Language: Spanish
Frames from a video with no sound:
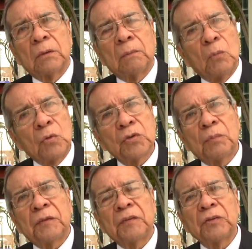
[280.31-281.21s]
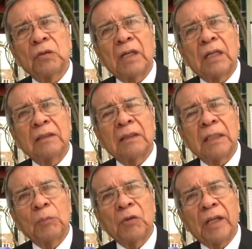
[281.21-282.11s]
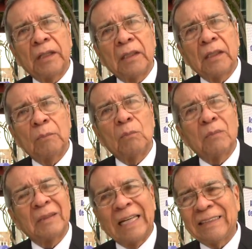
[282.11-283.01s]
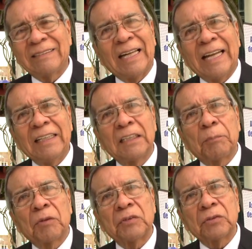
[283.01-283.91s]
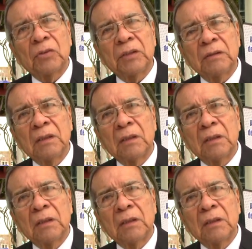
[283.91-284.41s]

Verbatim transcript: muchos profesionales, salimos de ahí, excelentes profesores,